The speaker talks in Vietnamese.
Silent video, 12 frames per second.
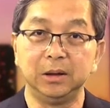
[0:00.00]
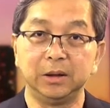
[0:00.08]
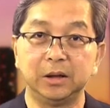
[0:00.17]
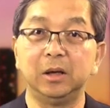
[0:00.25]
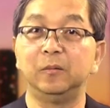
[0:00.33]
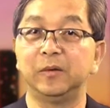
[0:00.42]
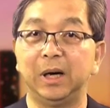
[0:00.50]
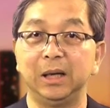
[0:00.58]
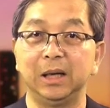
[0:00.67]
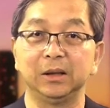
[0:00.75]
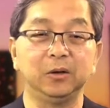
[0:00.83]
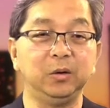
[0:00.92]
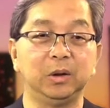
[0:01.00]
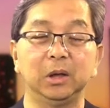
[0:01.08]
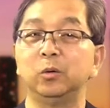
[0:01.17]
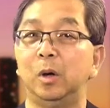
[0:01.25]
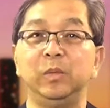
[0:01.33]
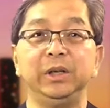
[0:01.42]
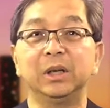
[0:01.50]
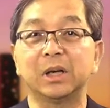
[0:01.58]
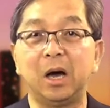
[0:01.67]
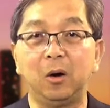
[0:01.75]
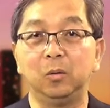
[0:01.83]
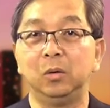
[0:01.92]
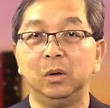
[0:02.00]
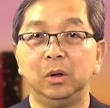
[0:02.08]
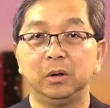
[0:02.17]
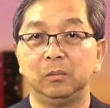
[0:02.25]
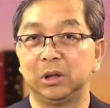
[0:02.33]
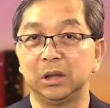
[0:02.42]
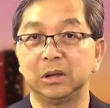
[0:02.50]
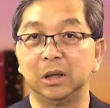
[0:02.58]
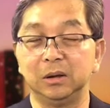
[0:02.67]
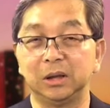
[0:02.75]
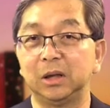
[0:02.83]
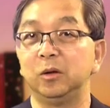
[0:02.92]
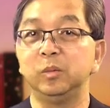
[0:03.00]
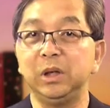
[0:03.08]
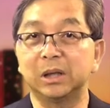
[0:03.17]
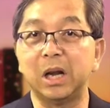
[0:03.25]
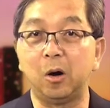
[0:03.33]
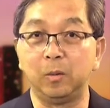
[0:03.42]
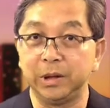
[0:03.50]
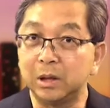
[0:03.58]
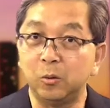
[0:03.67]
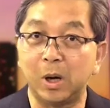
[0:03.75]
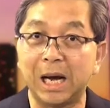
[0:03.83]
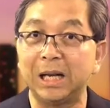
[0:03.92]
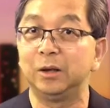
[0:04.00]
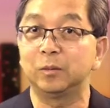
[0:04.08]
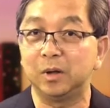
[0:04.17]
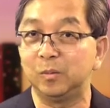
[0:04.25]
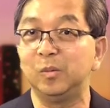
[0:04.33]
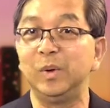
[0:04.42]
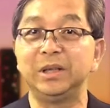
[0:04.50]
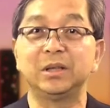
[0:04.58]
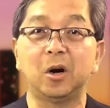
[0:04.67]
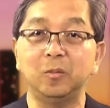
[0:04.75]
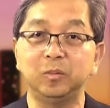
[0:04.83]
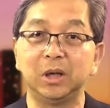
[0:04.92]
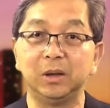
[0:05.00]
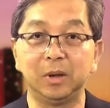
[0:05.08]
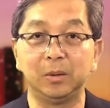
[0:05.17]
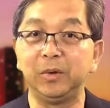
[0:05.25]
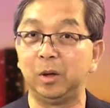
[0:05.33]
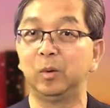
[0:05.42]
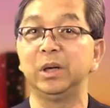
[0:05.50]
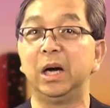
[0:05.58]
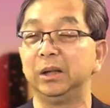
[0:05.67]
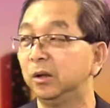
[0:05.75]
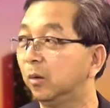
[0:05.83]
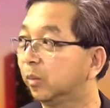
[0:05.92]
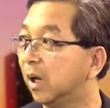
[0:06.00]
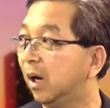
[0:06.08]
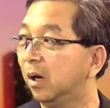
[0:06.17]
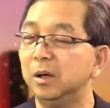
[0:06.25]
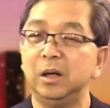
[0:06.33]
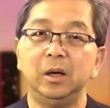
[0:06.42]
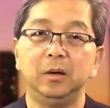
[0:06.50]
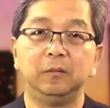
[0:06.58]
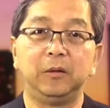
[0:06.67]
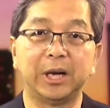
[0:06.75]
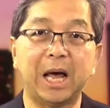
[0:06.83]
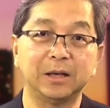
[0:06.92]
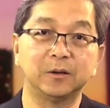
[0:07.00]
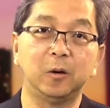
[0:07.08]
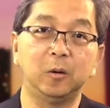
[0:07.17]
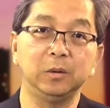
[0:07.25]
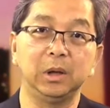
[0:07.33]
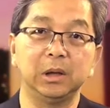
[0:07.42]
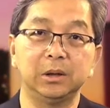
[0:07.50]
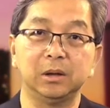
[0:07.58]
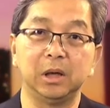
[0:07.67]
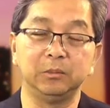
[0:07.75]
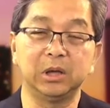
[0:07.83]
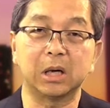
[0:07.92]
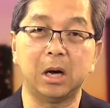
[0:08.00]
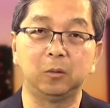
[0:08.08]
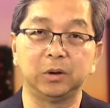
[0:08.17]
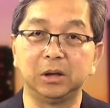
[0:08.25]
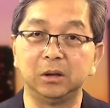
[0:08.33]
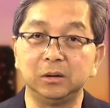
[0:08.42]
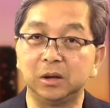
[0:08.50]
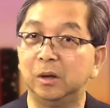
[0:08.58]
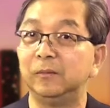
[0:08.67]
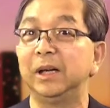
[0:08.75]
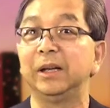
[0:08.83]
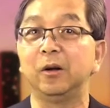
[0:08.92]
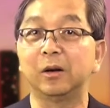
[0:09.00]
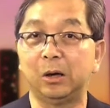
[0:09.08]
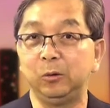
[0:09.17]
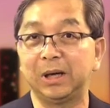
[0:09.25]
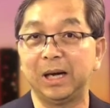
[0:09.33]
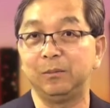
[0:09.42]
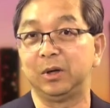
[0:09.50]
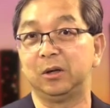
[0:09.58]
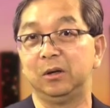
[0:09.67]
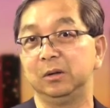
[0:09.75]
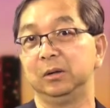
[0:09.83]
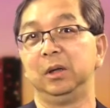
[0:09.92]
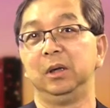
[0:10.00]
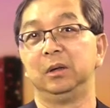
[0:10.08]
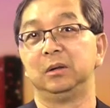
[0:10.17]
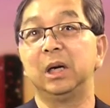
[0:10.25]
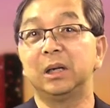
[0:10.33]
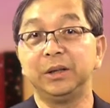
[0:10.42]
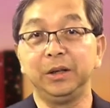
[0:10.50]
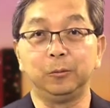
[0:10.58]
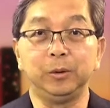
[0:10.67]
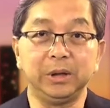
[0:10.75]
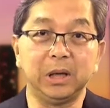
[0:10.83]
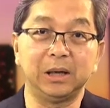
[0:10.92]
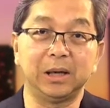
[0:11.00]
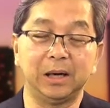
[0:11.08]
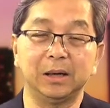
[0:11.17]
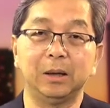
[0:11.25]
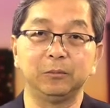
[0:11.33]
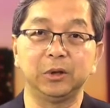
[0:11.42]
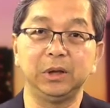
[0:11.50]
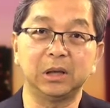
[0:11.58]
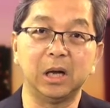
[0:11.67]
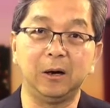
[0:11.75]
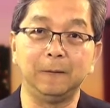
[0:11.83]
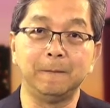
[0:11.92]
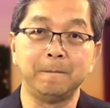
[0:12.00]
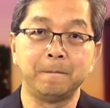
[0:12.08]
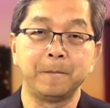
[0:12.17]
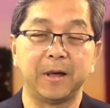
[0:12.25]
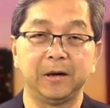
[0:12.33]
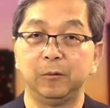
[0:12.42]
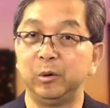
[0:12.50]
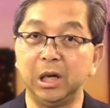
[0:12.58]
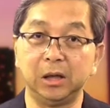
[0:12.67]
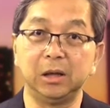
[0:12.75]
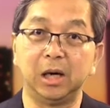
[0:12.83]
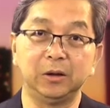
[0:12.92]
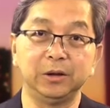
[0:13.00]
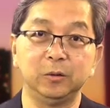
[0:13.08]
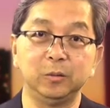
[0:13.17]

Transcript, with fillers: chứ không phải là có nhiều người nói tôi không bị nhức đầu mà thực sự là tới lúc nhức đầu mà nhức quá là lúc đó nó muốn bị stroke rồi ra mình không có đợi tới lúc đó và đa số những cái trường hợp nhức đầu thì thường thường không phải là do cao huyết áp mà có rất là nhiều nguyên nhân khác làm cho nhức đầu thành ra mình đừng đợi có triệu